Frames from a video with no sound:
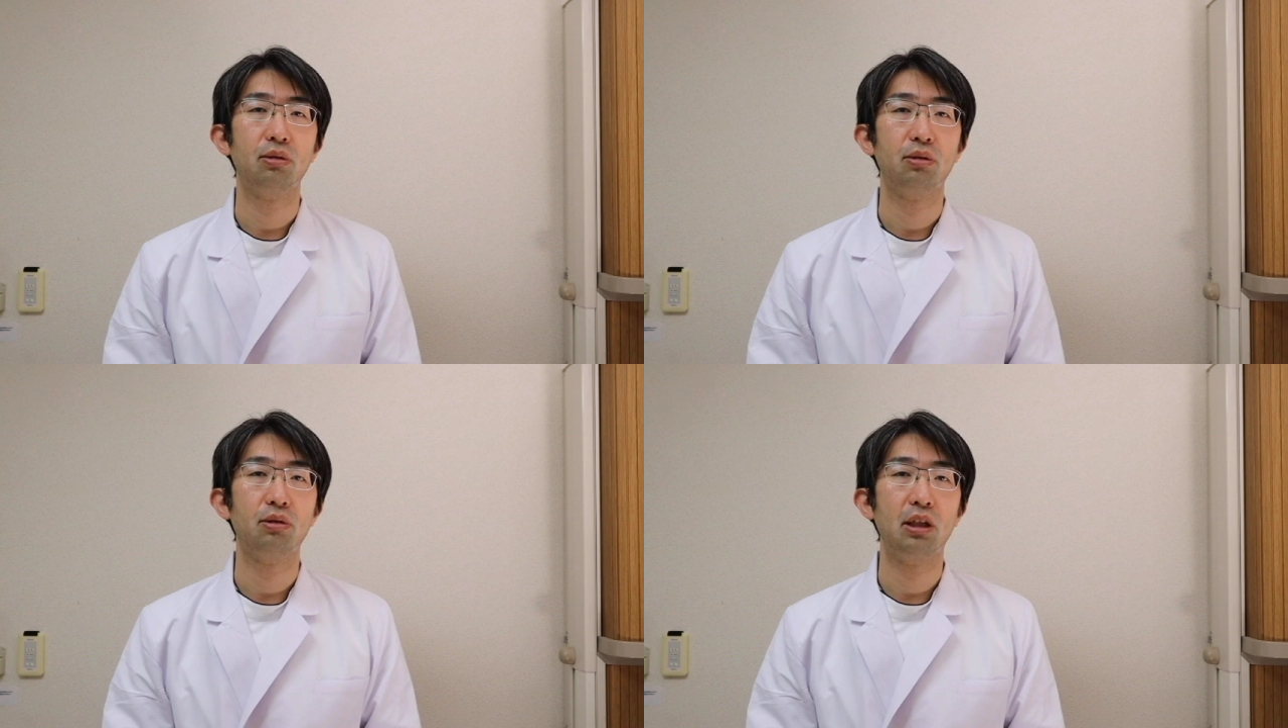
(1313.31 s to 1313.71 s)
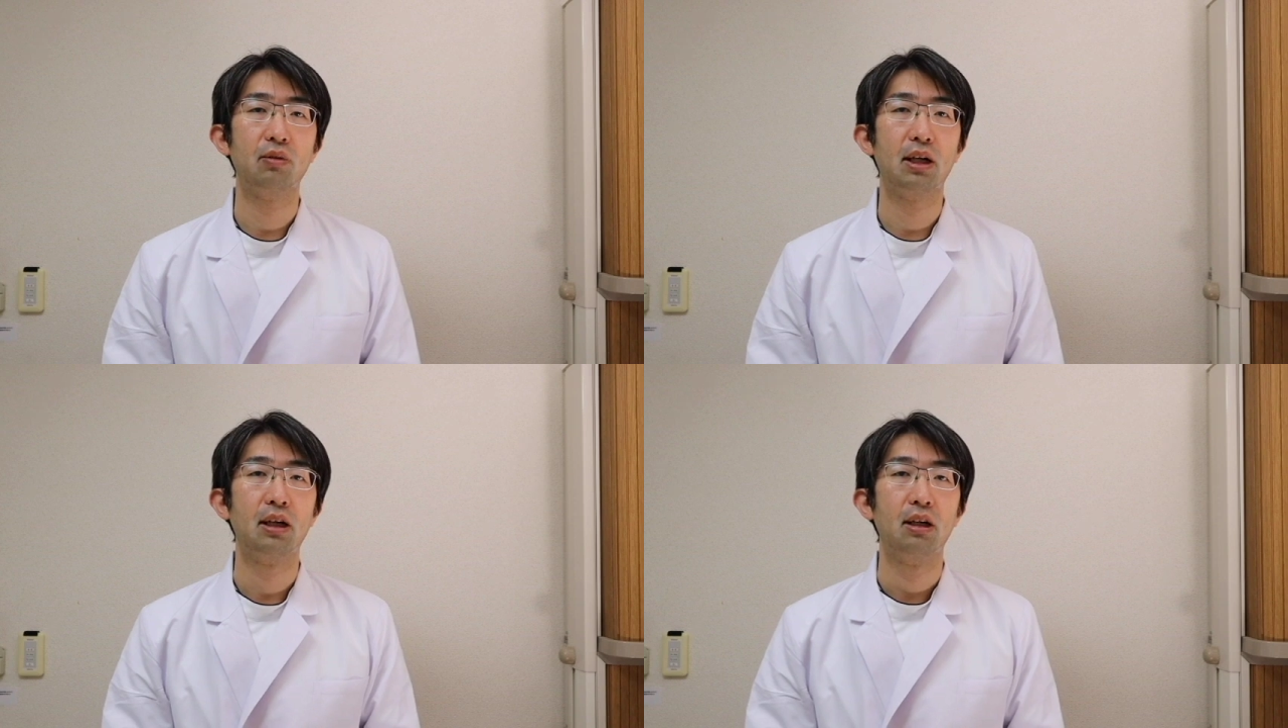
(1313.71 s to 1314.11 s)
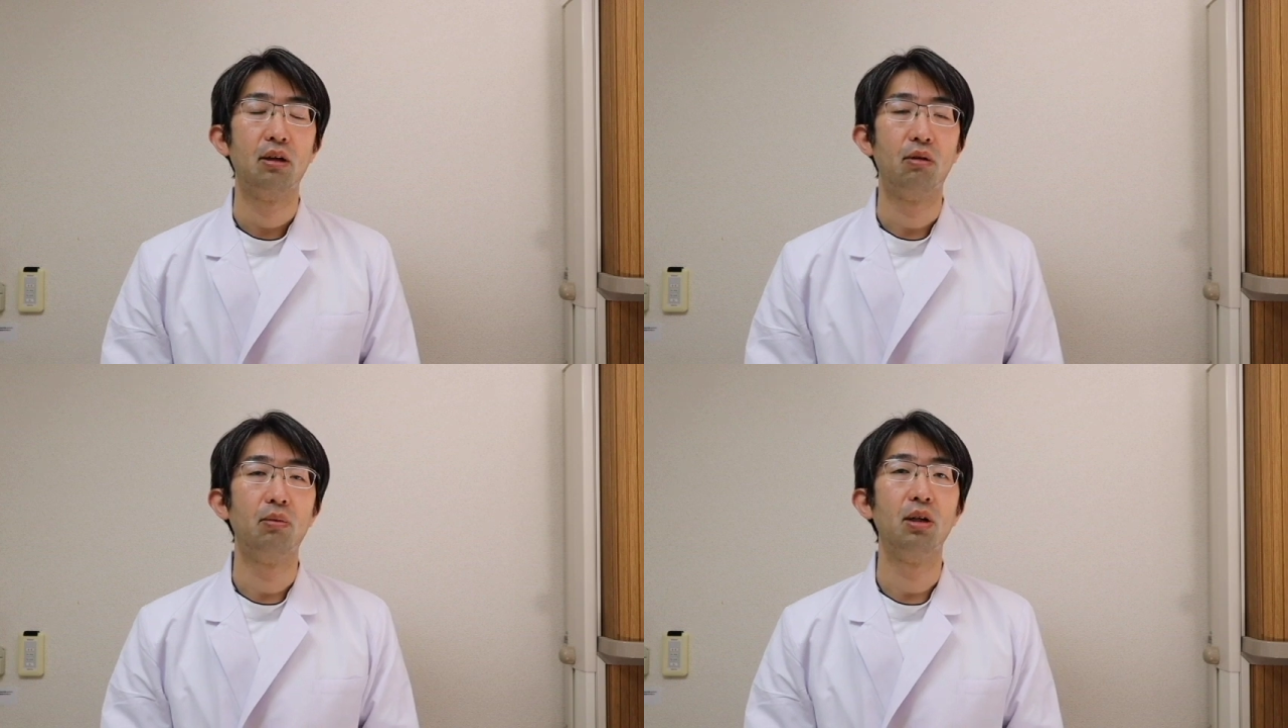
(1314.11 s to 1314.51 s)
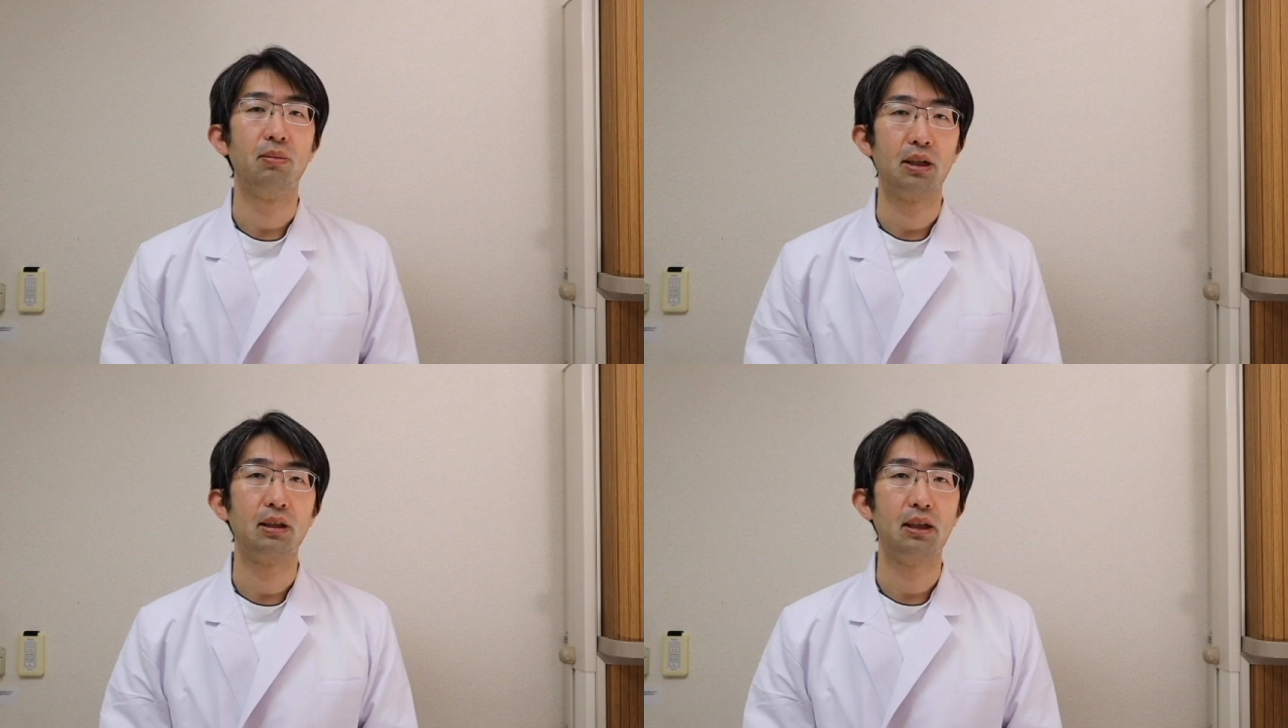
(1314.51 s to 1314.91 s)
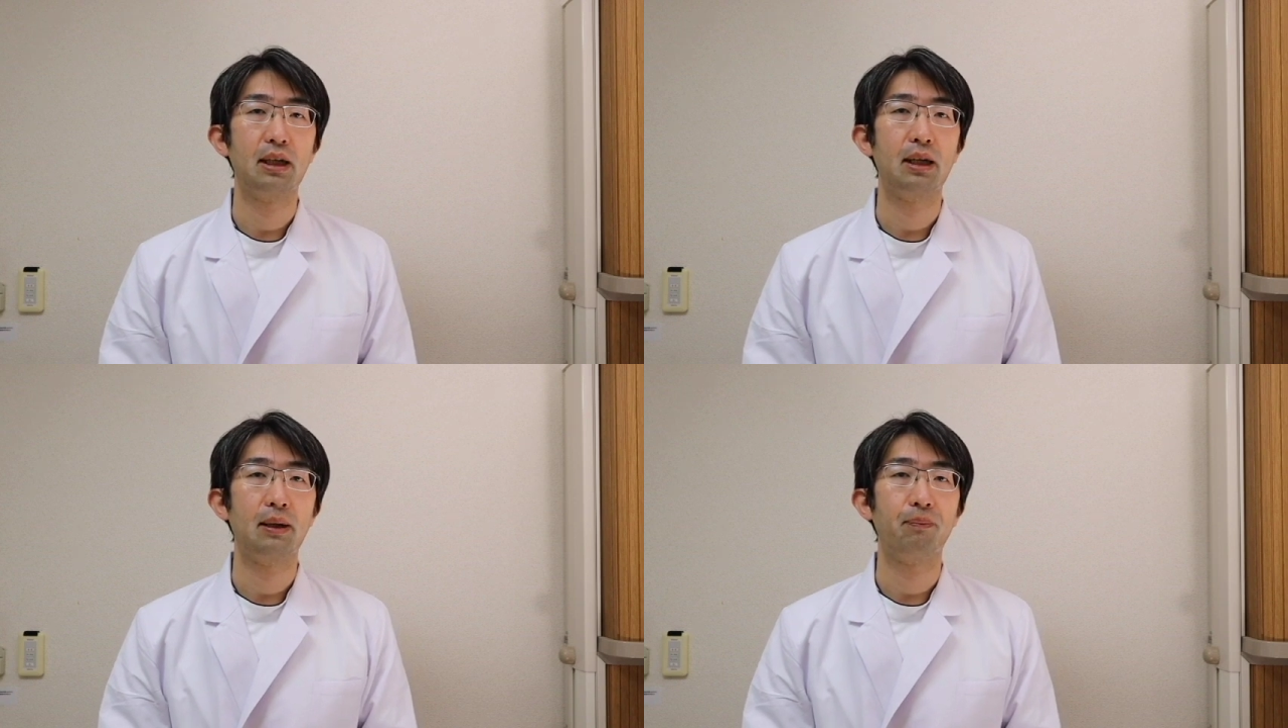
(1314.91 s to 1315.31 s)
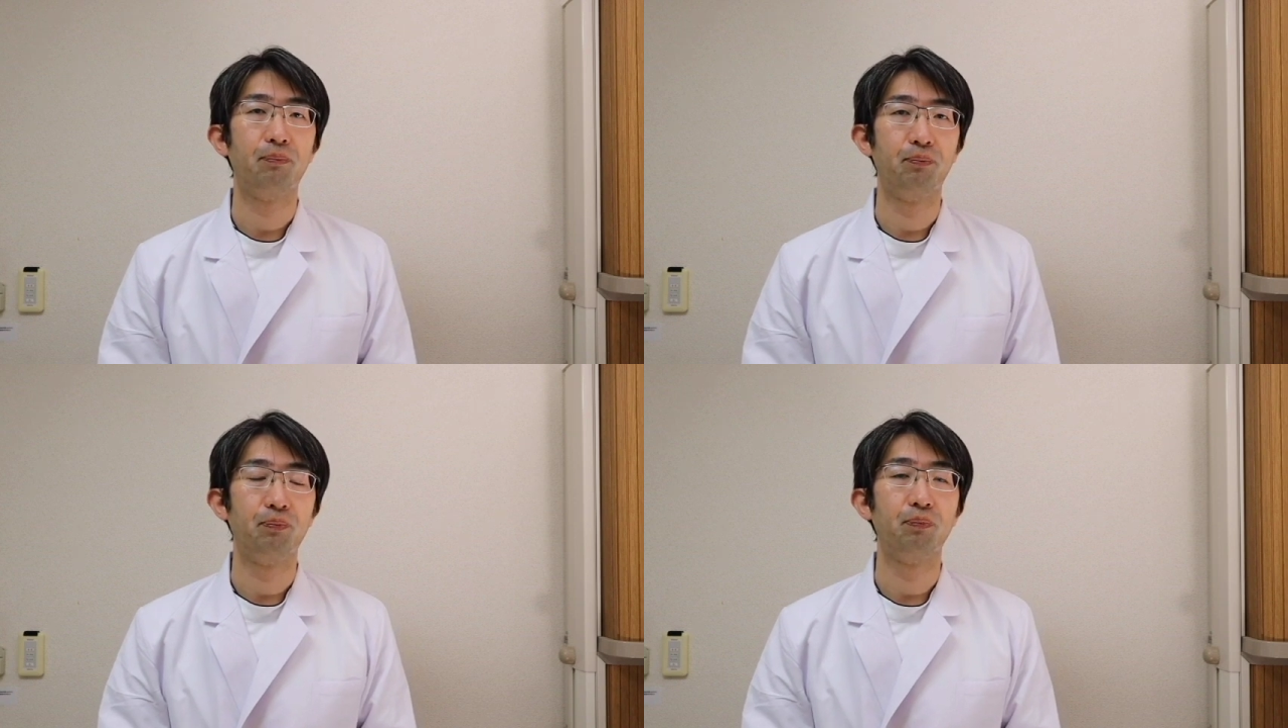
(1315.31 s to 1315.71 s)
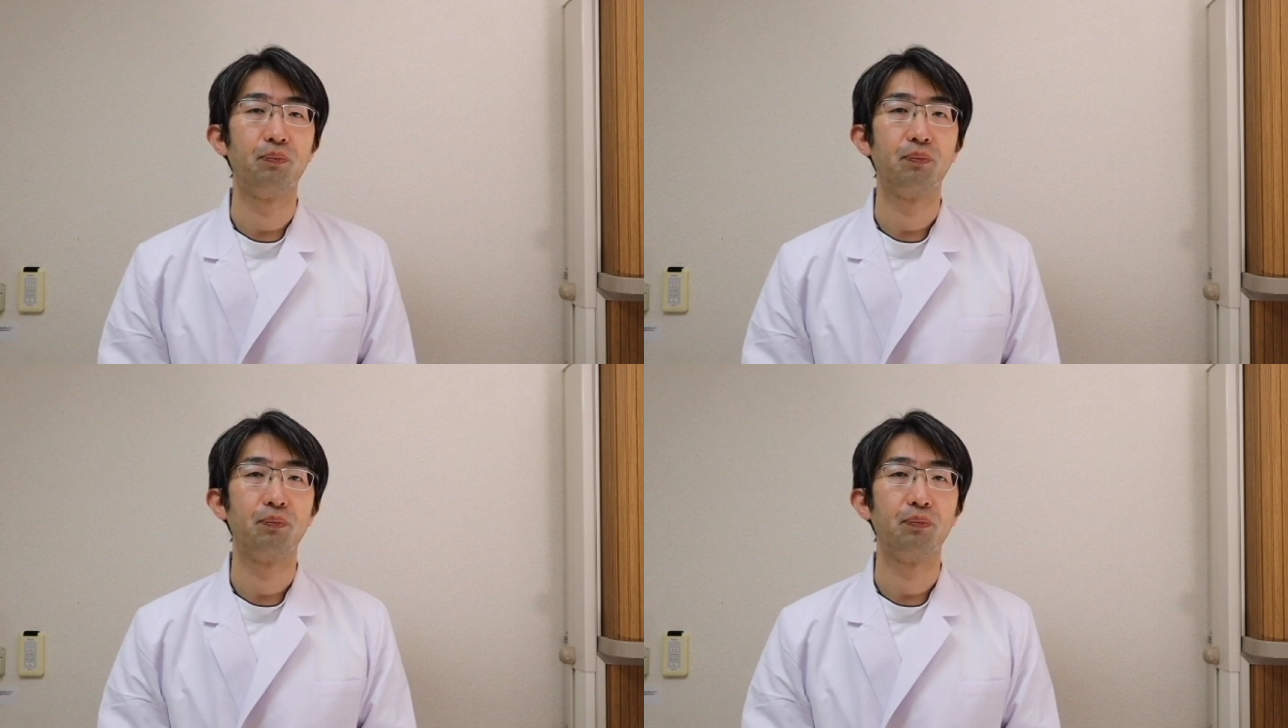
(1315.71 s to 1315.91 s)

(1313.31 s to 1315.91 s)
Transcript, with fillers: うふうには思いますね。うん、